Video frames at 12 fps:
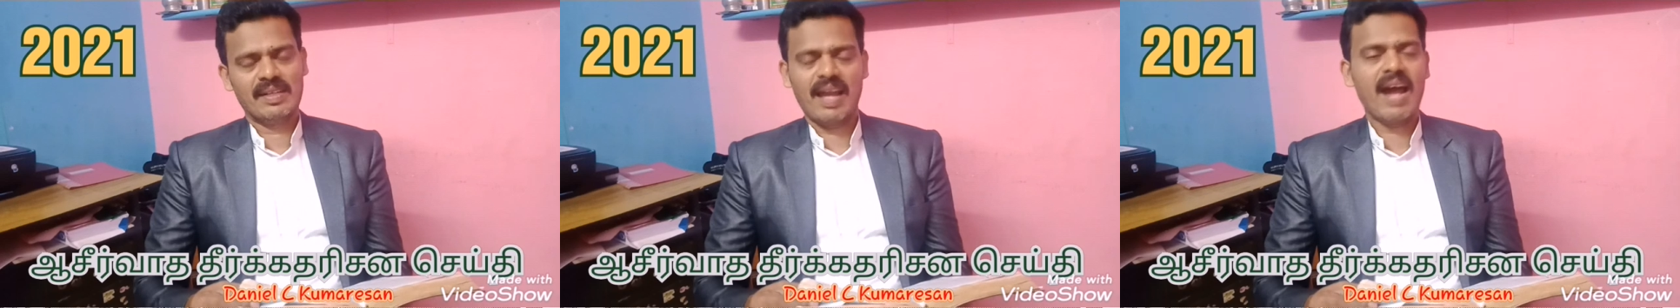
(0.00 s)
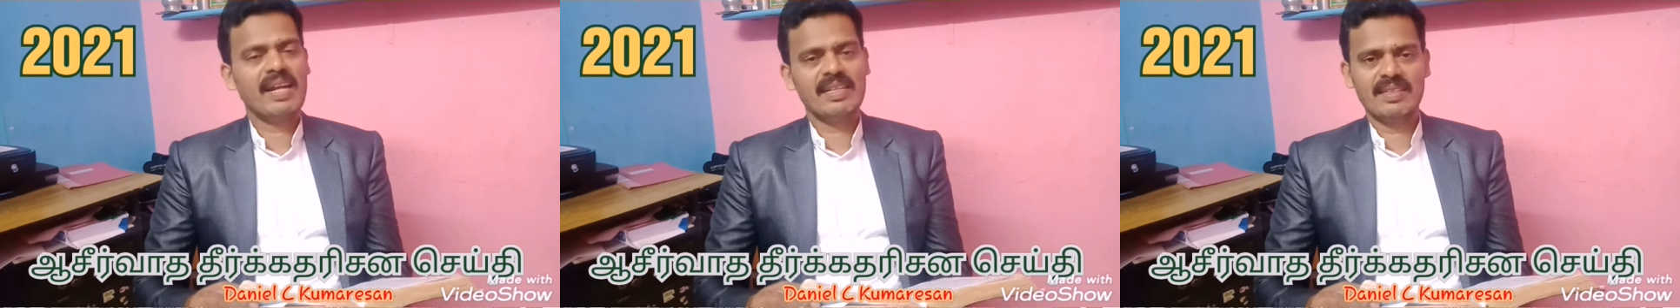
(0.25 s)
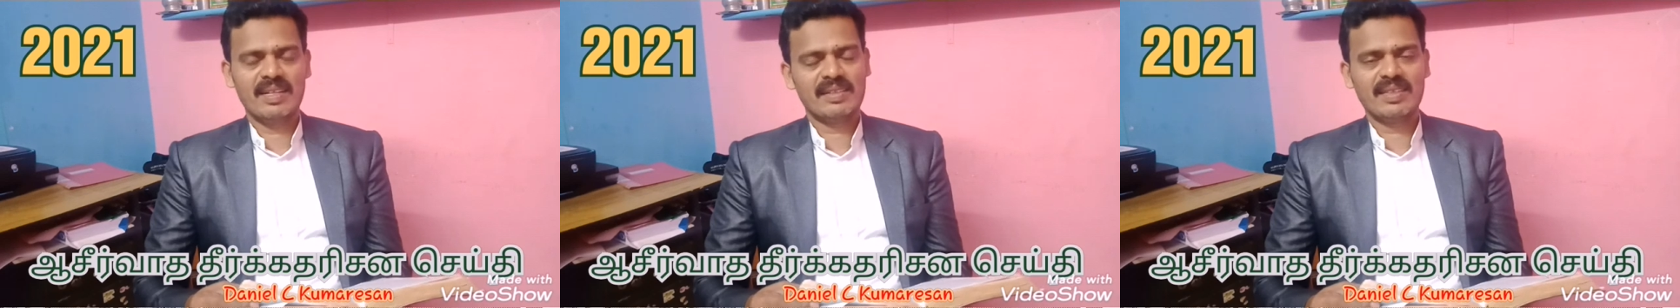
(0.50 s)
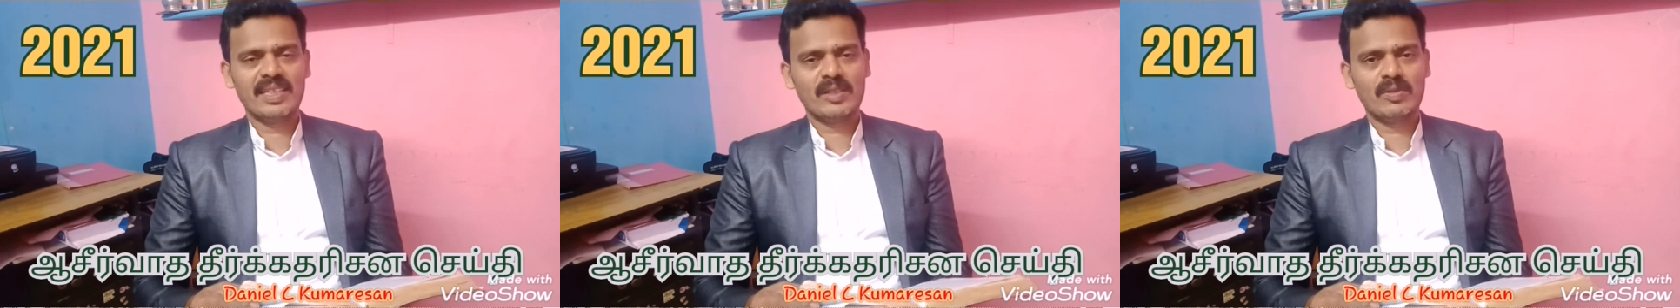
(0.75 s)
நாளை
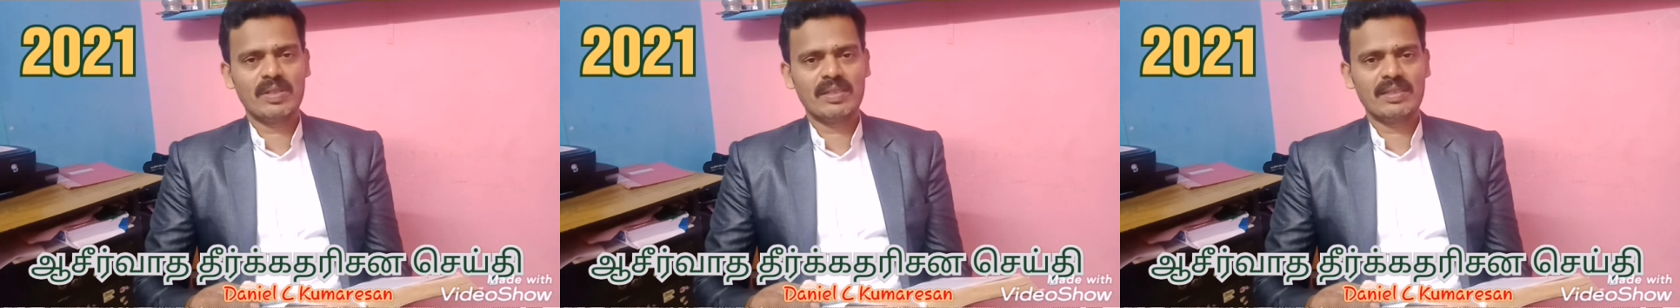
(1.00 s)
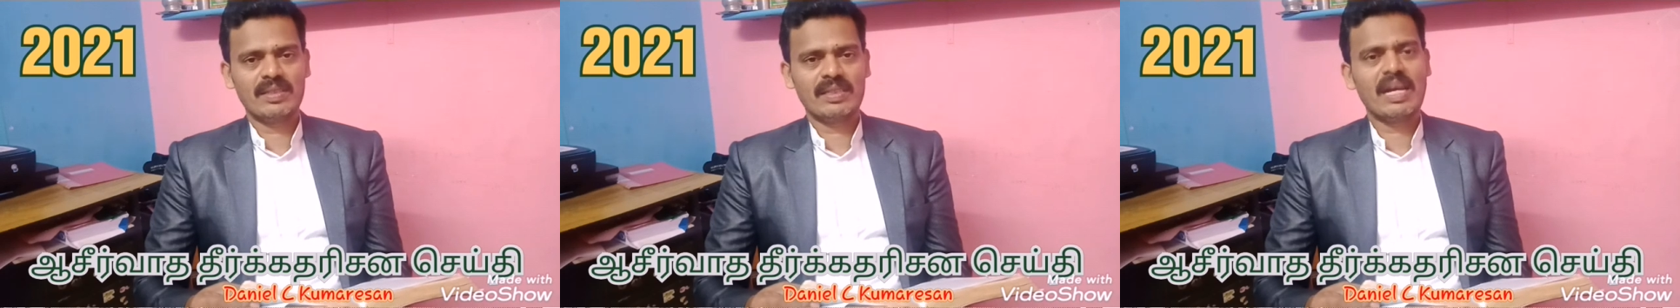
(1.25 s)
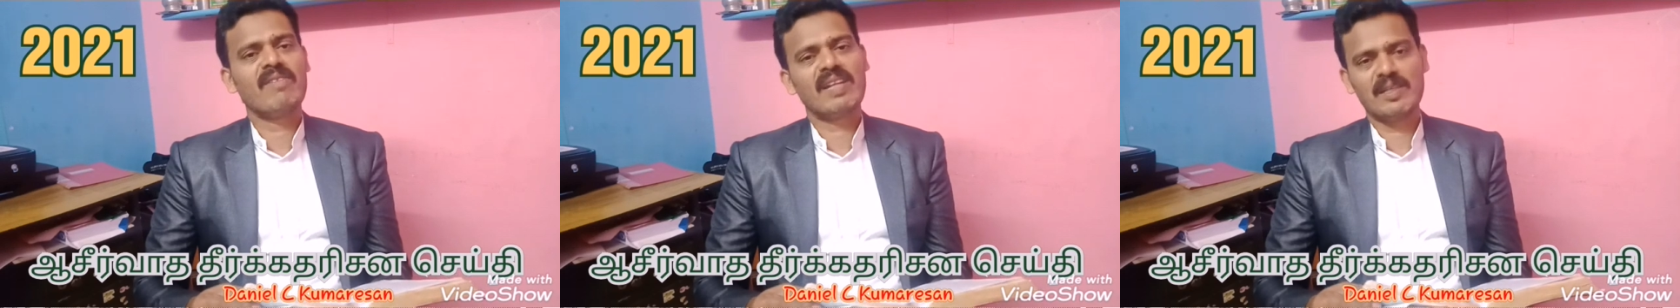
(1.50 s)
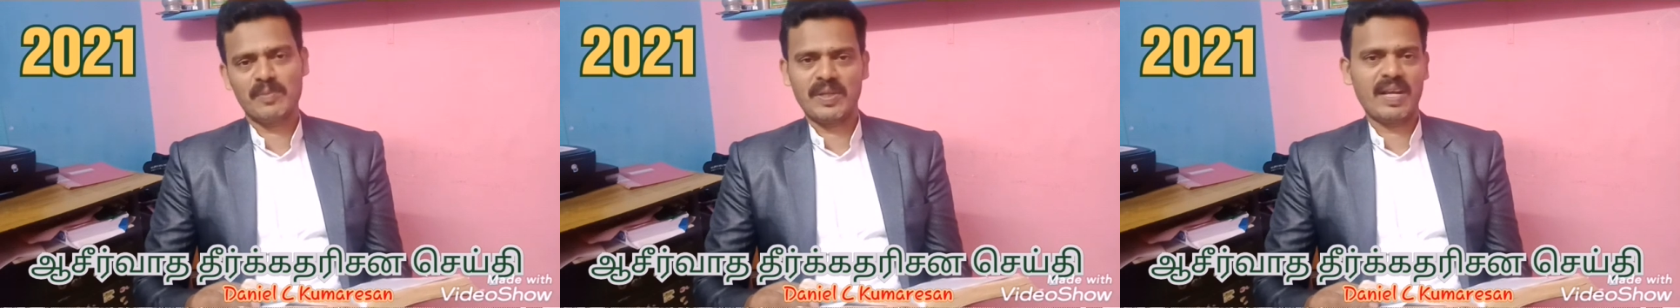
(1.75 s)
தினத்தை குறித்து
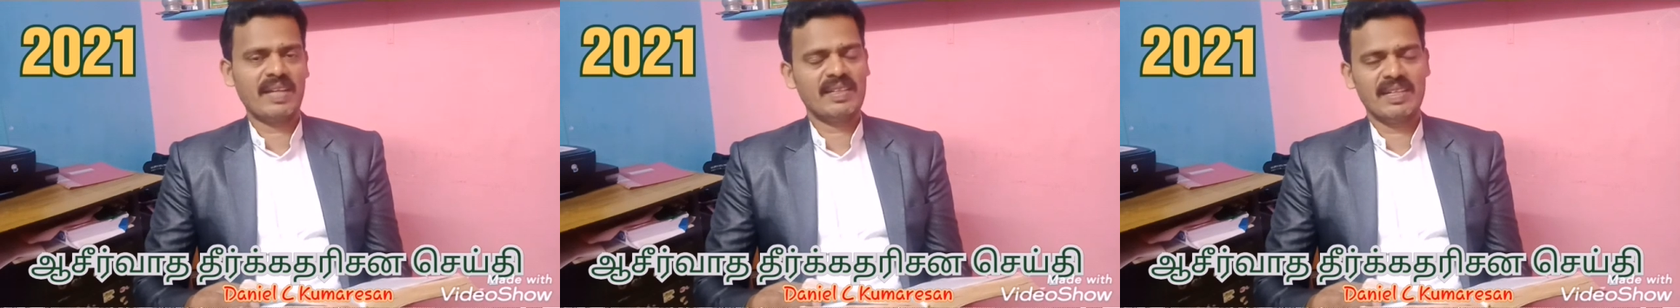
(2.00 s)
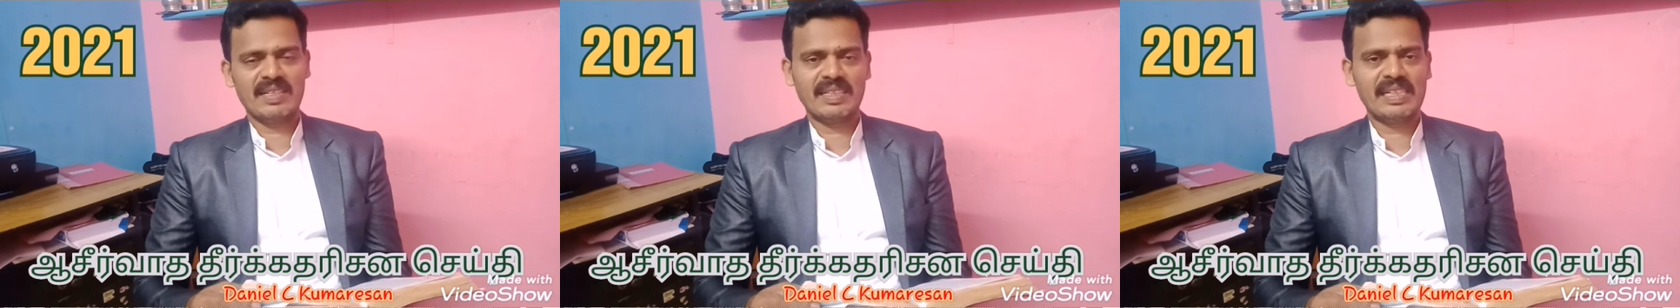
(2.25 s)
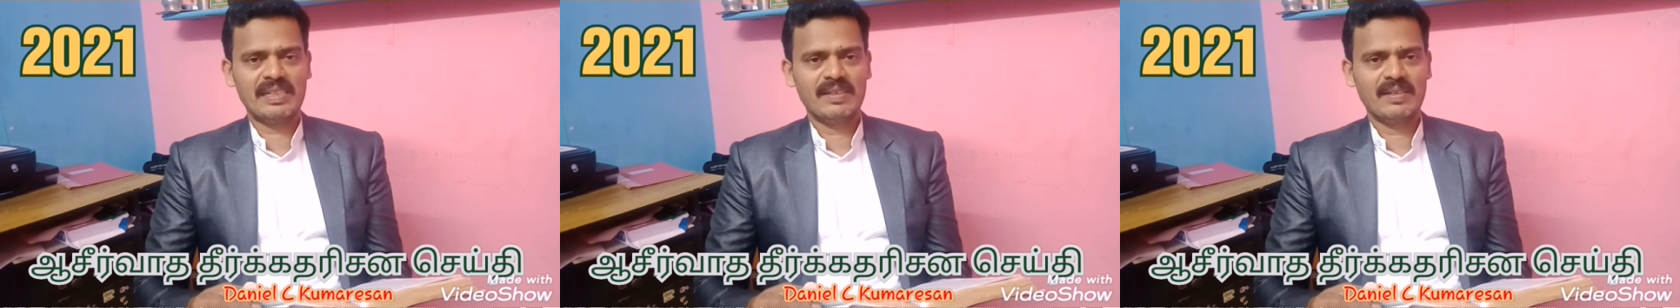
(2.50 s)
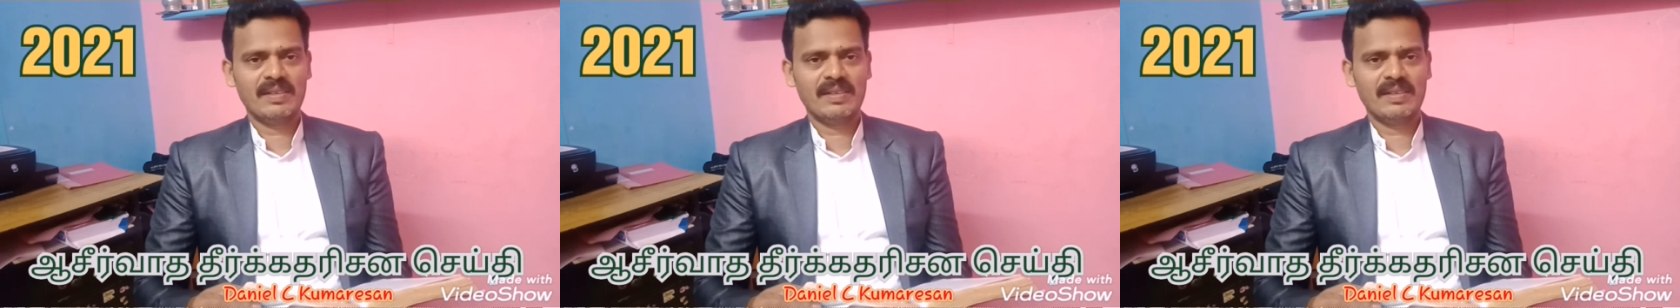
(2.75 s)
கவலைப்படாதிருங்கள்